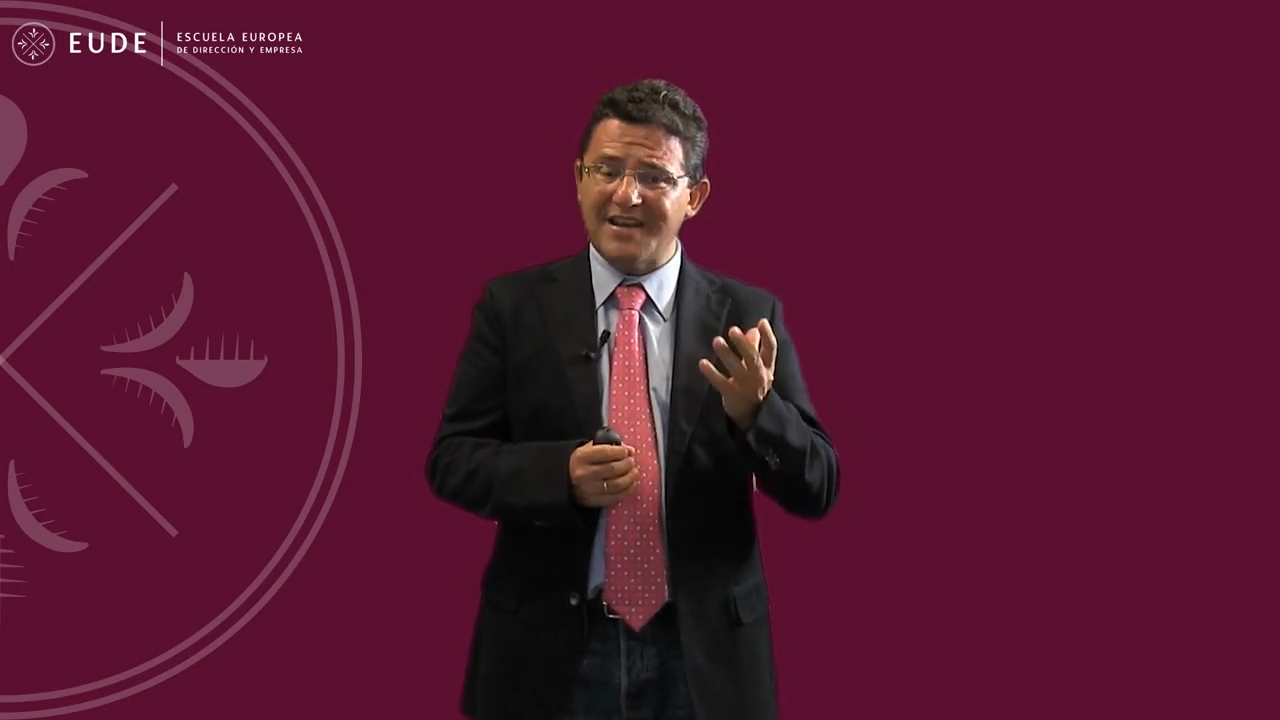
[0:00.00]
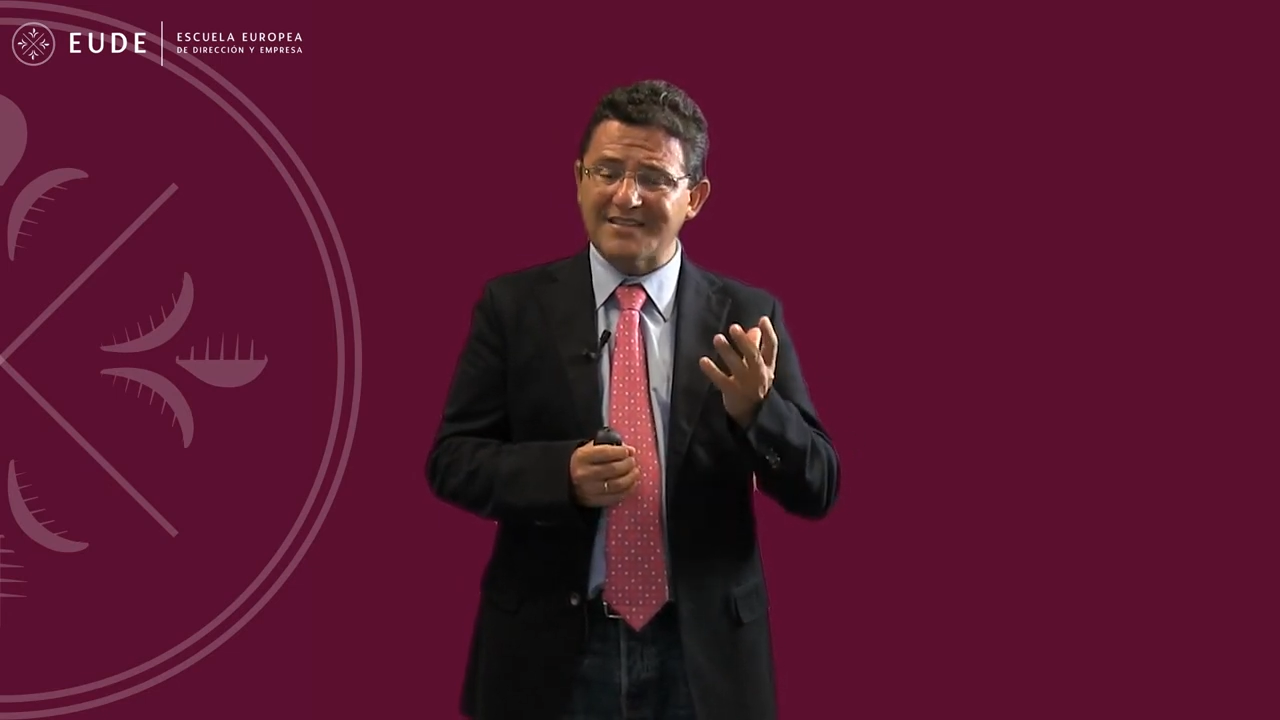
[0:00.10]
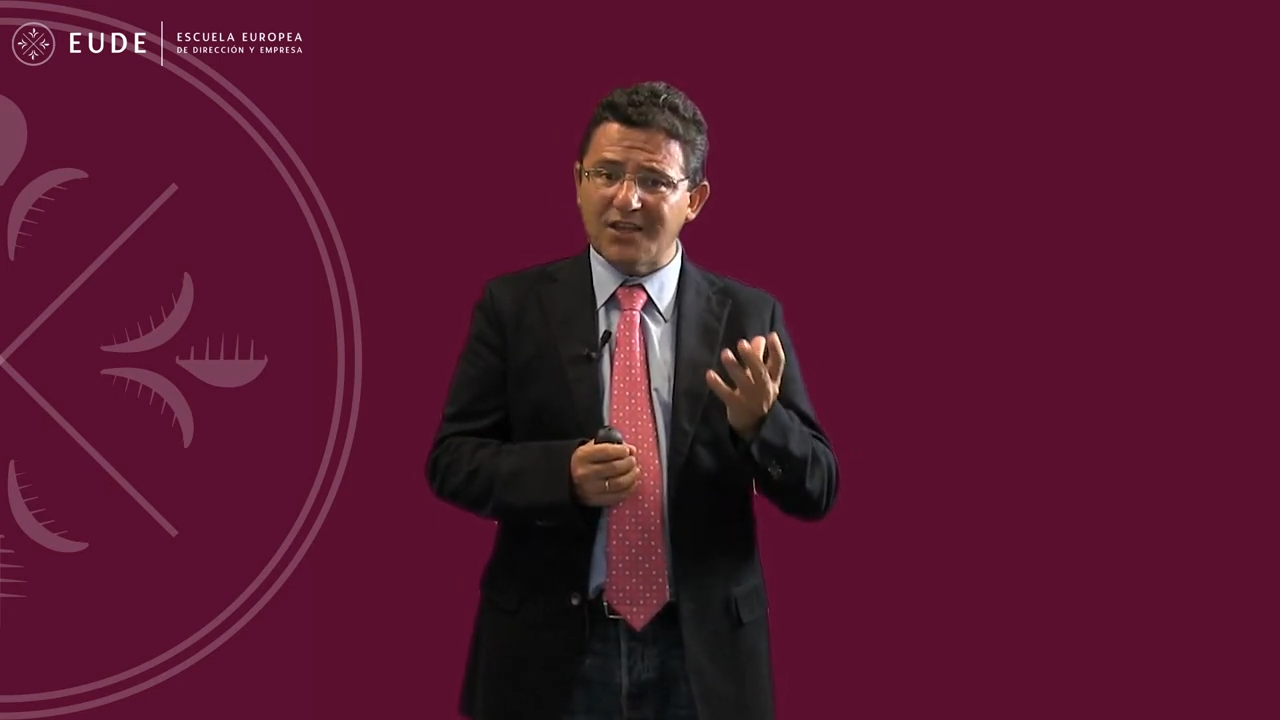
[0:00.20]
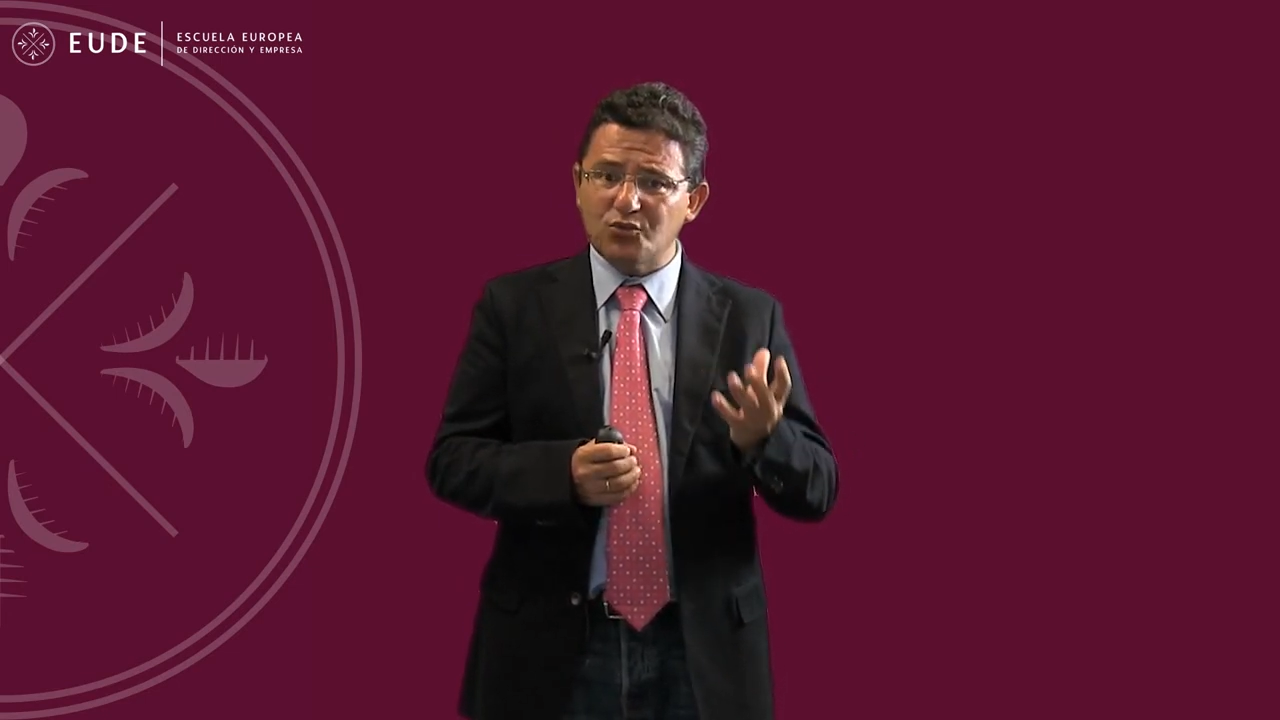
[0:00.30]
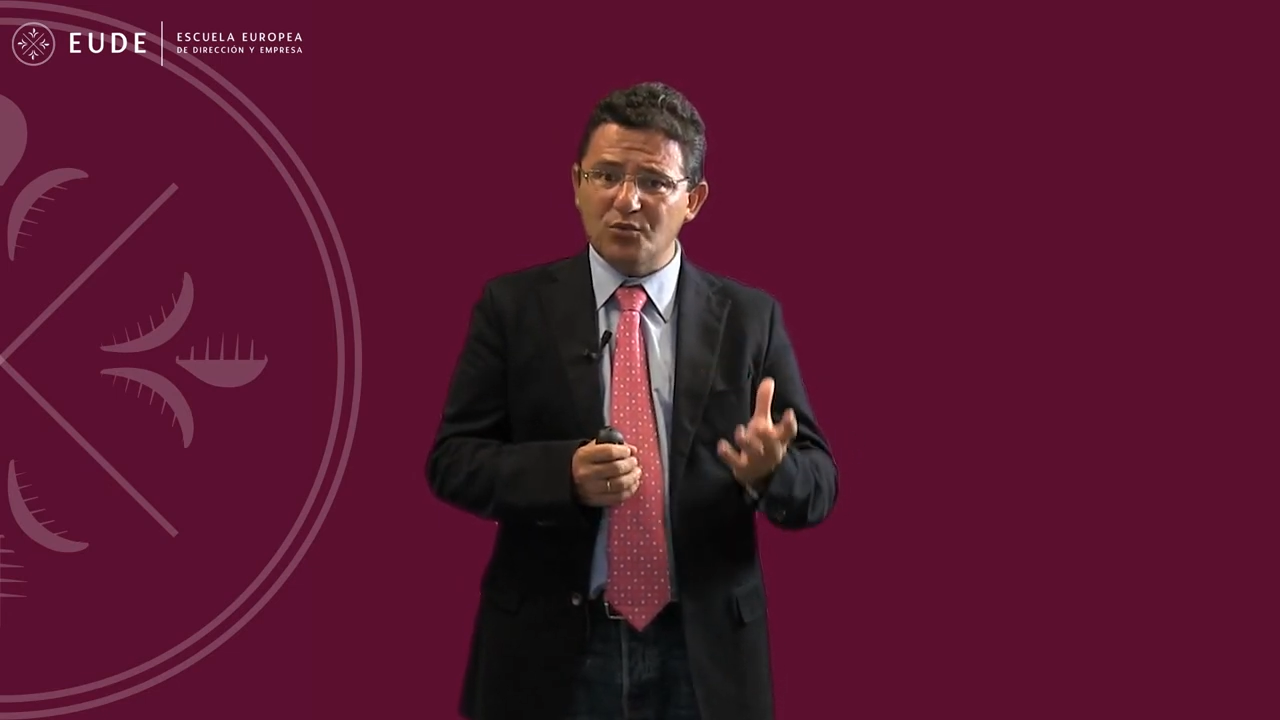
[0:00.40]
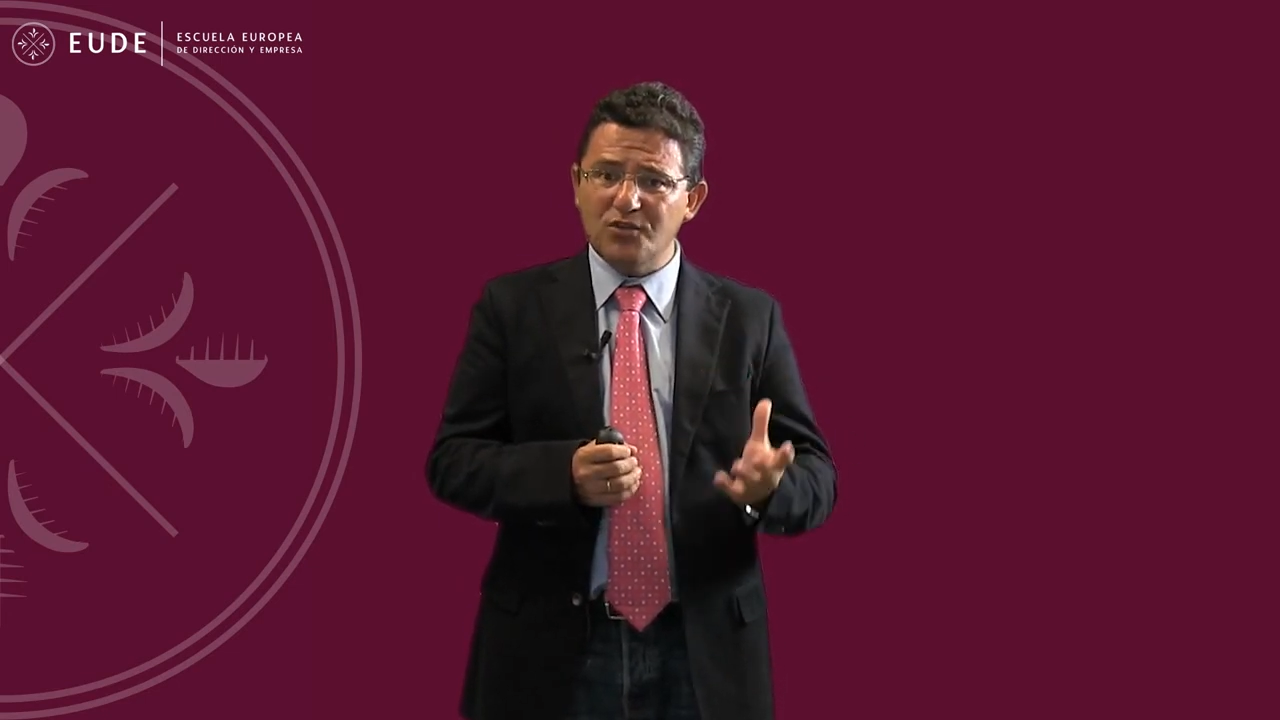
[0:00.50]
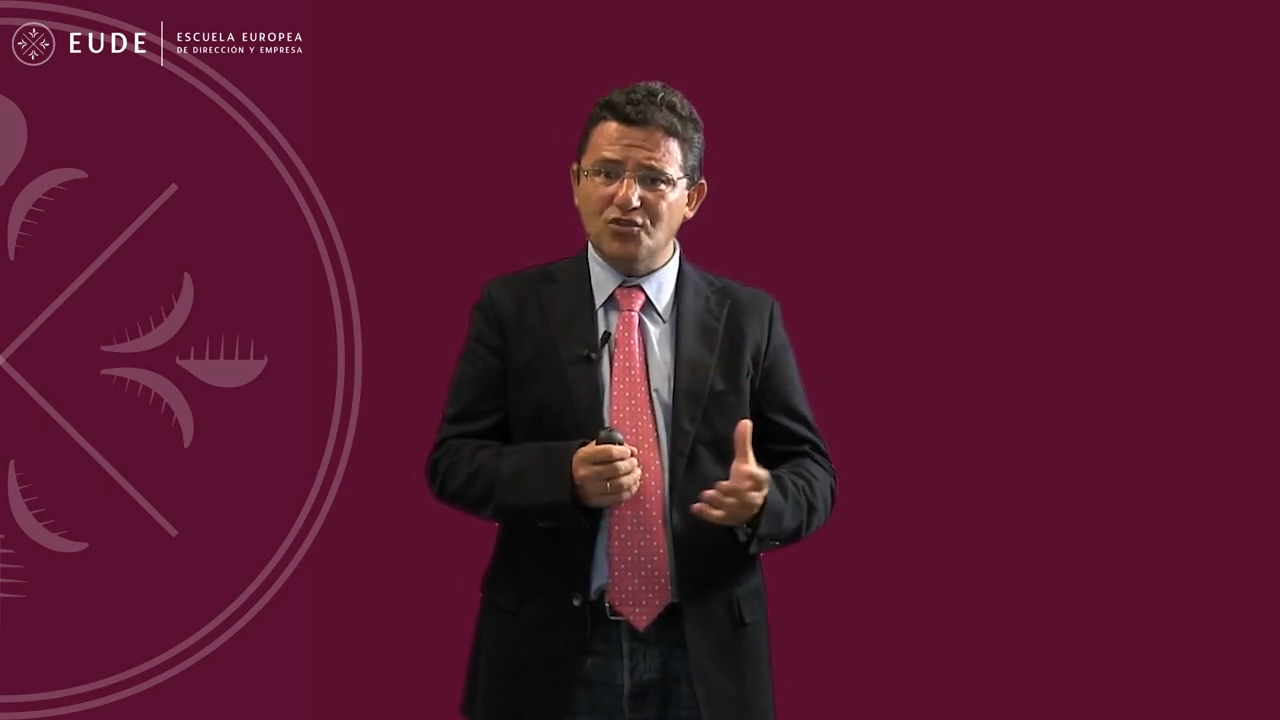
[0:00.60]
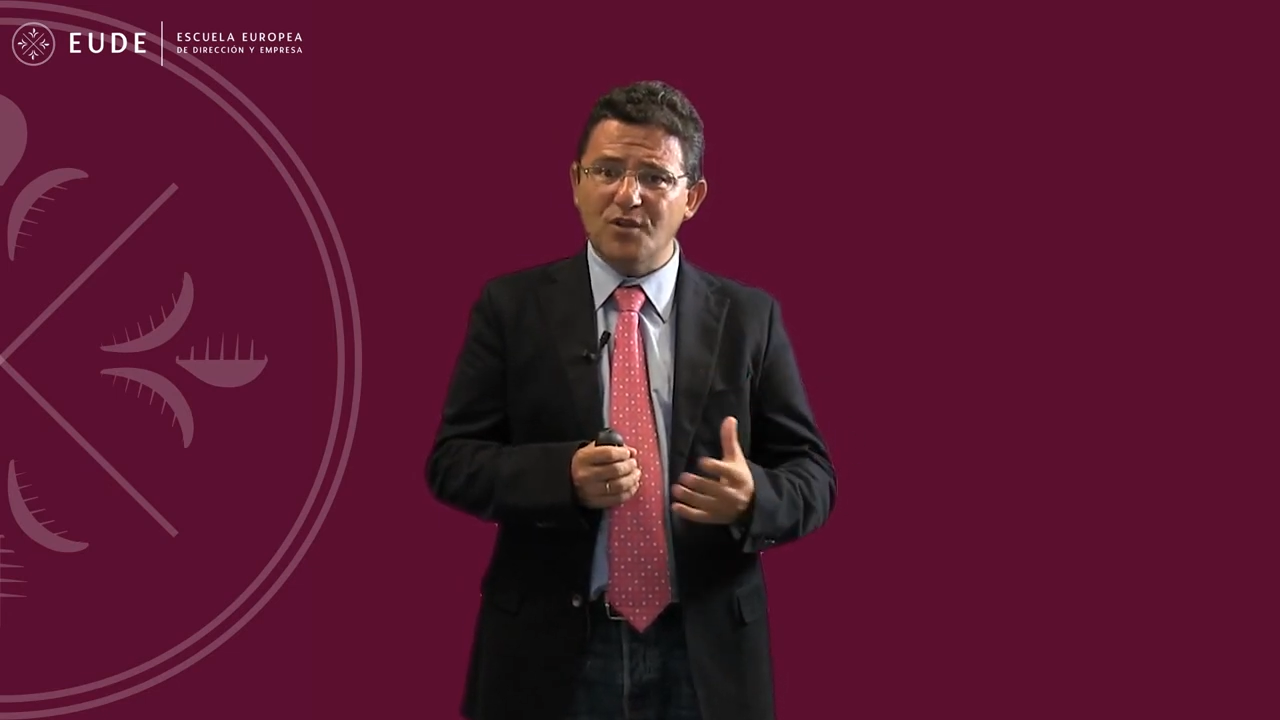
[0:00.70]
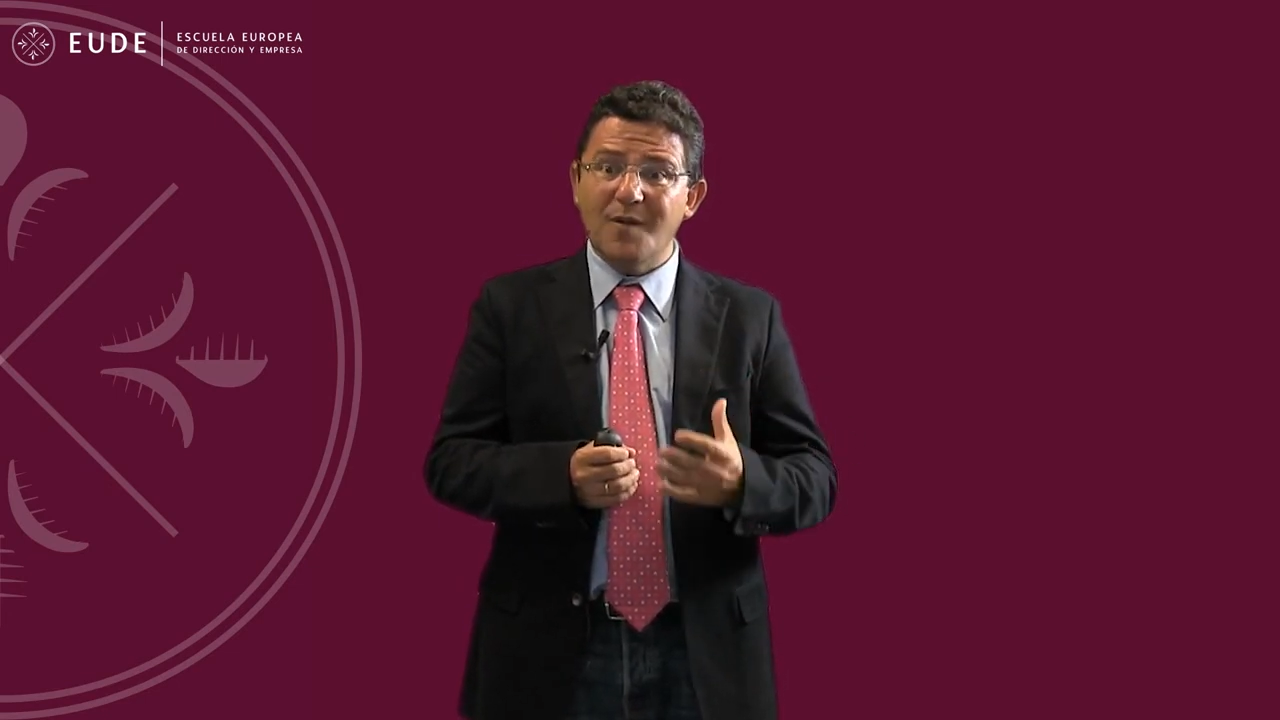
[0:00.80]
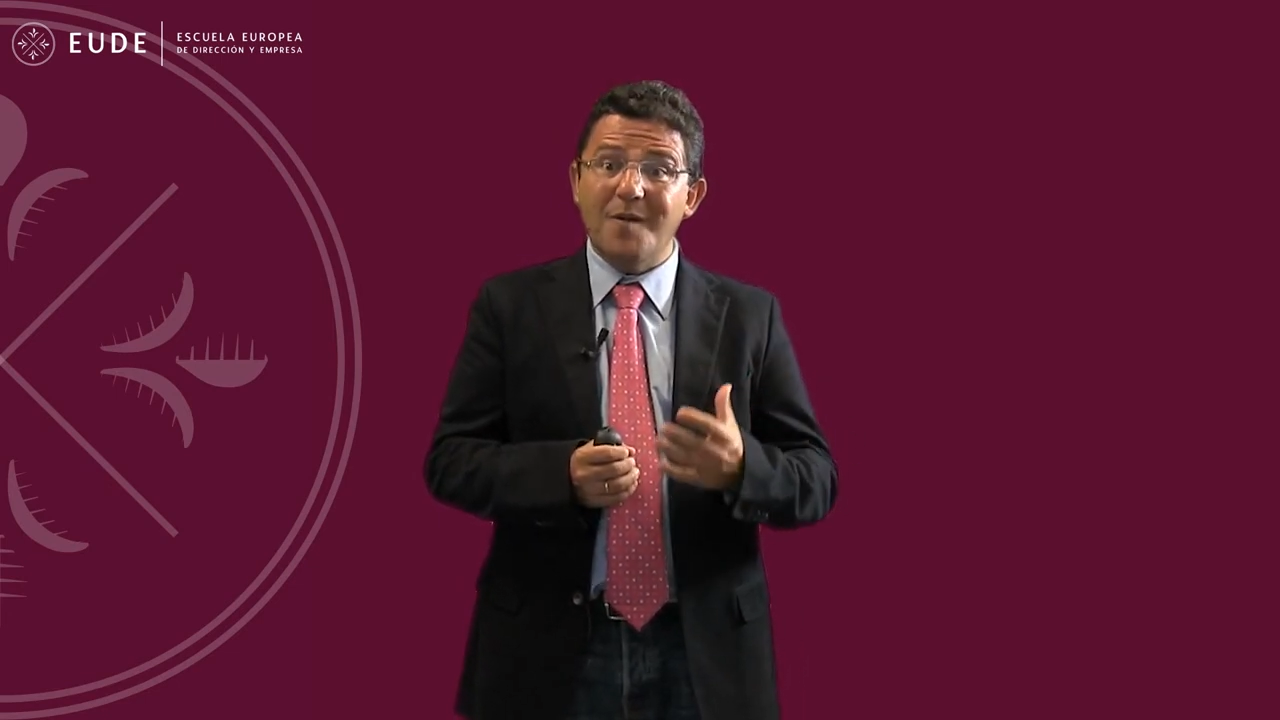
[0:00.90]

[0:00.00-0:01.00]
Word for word: a Estados Unidos,